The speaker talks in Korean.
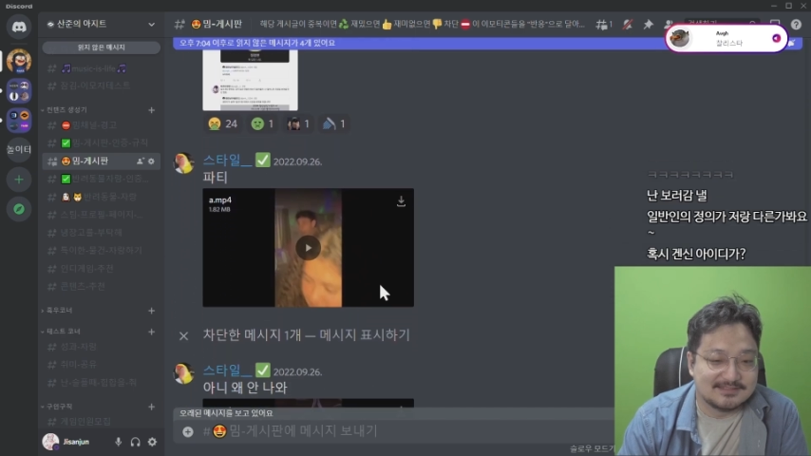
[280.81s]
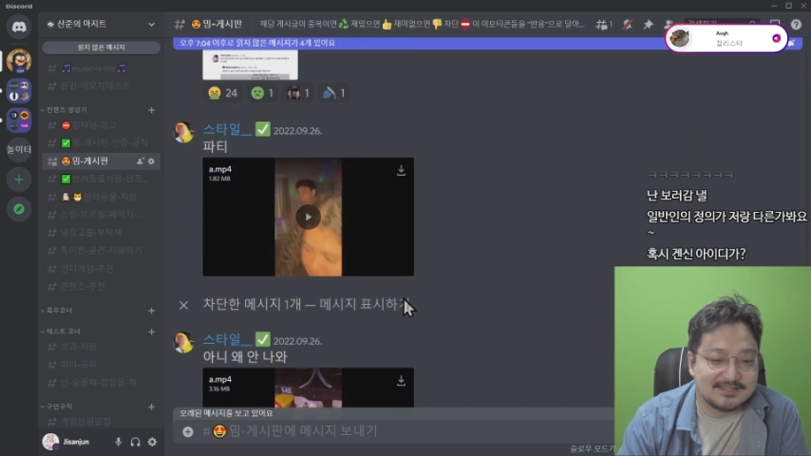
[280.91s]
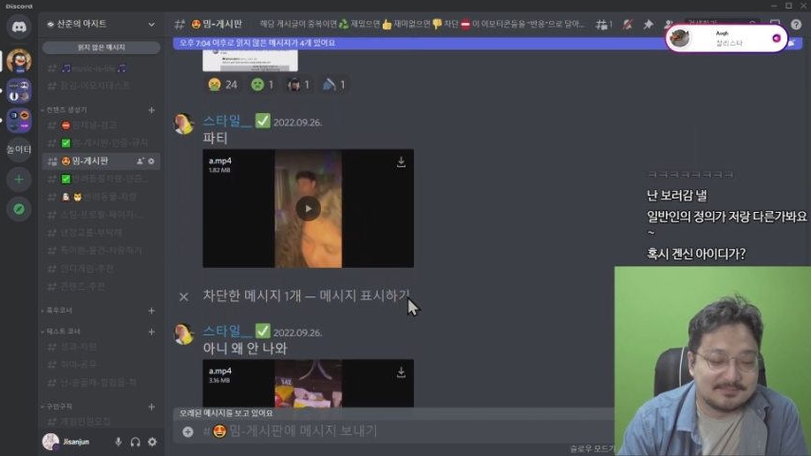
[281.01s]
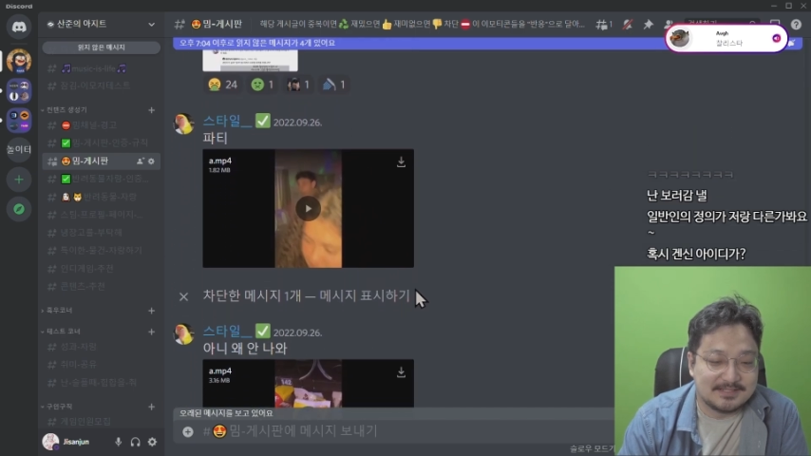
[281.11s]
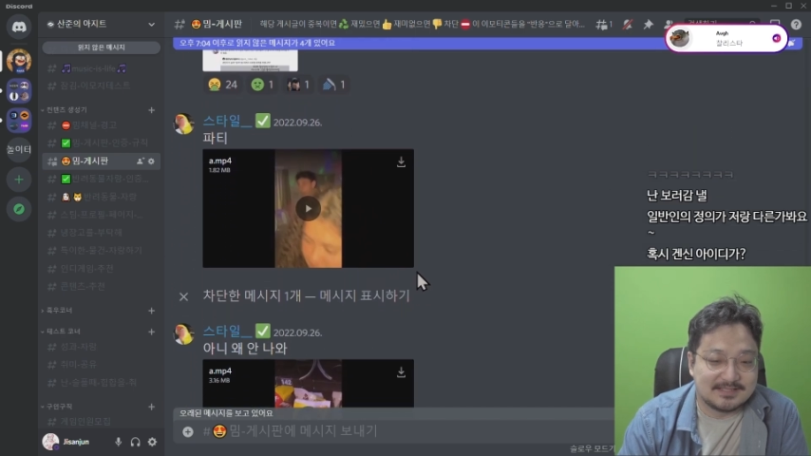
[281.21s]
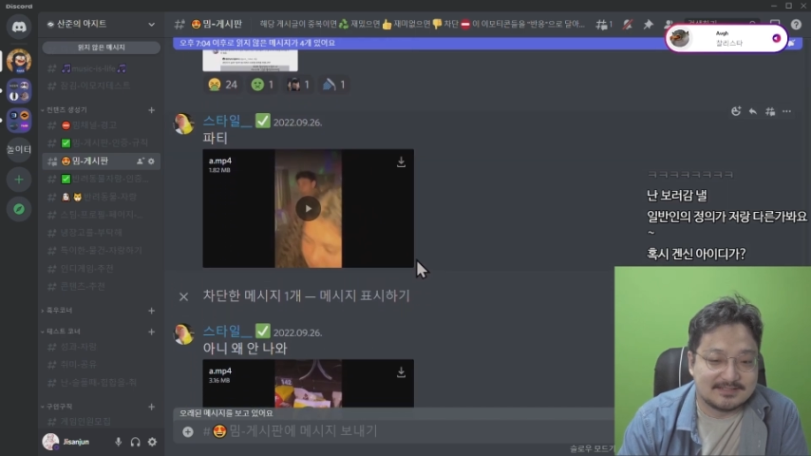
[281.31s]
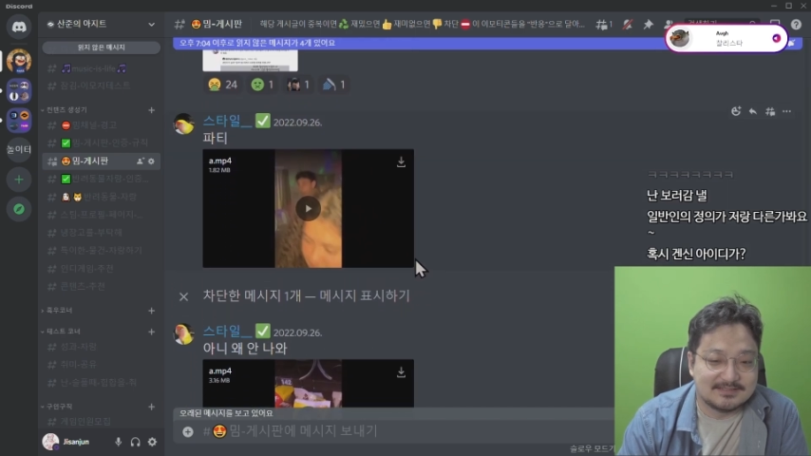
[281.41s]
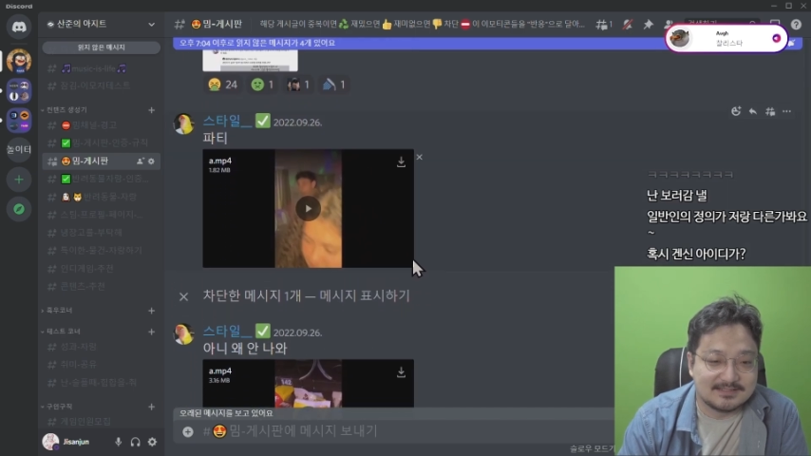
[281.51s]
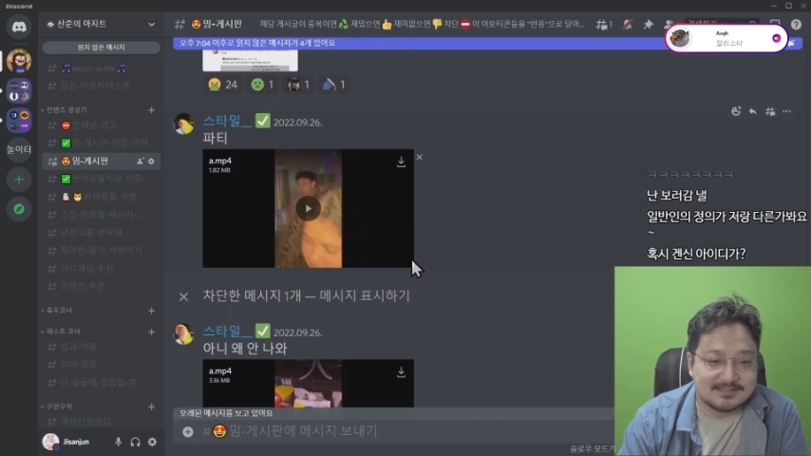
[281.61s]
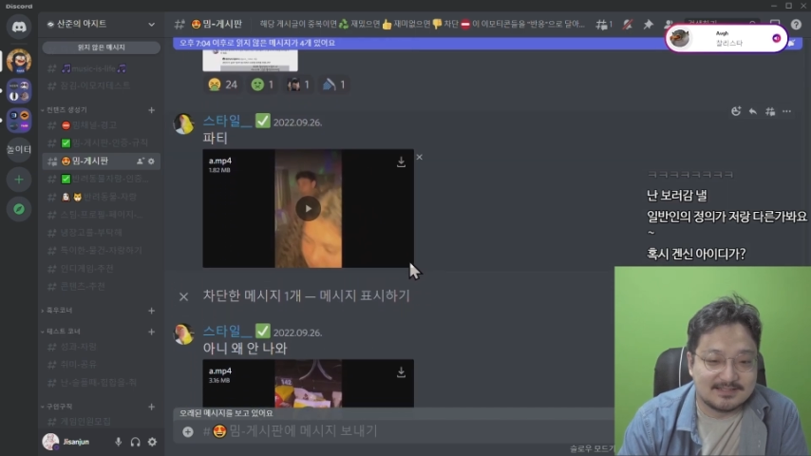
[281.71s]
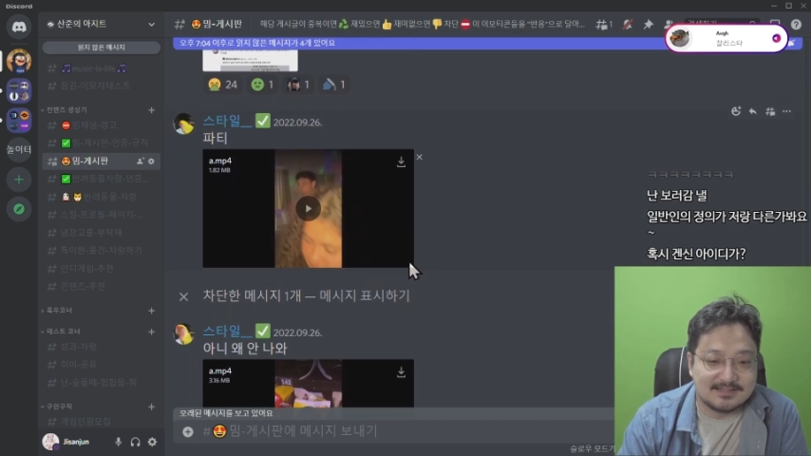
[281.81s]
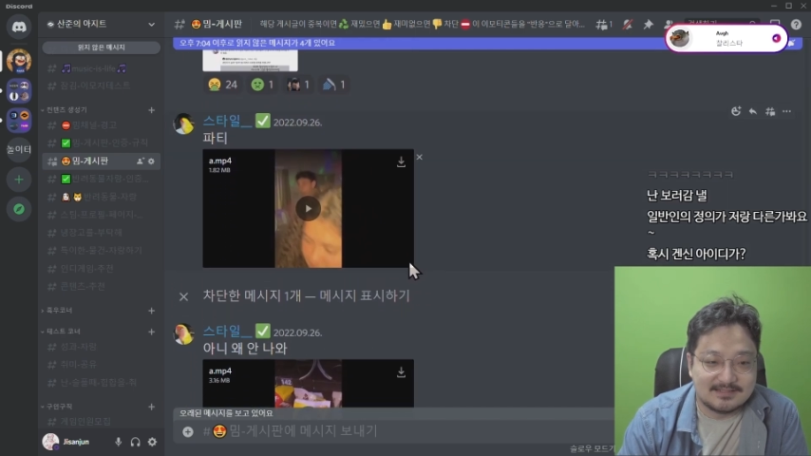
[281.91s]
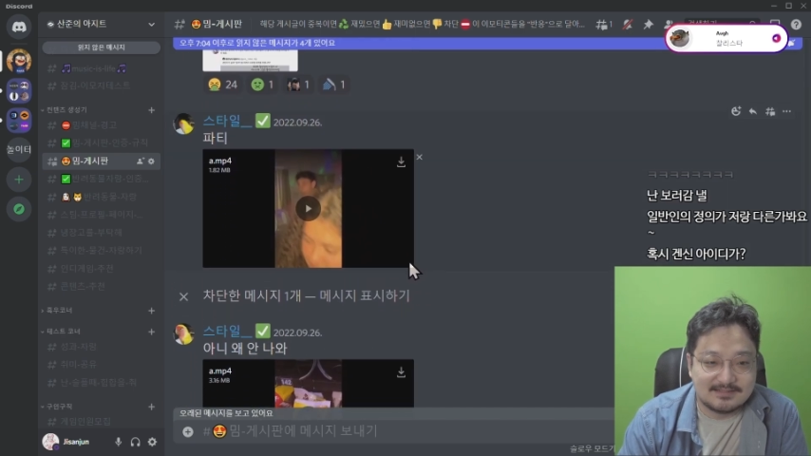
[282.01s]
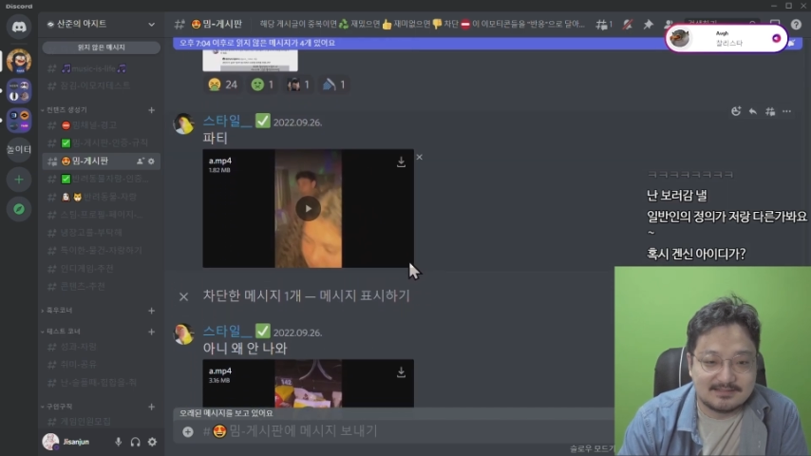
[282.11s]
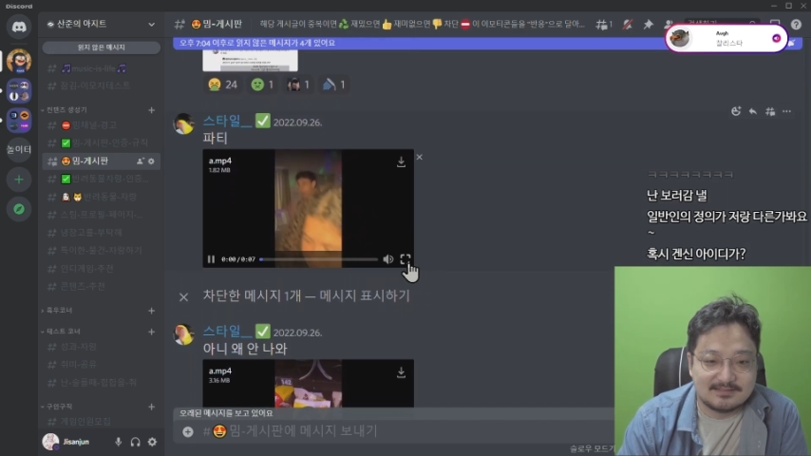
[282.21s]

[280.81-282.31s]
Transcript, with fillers: 사람마다 다르니까.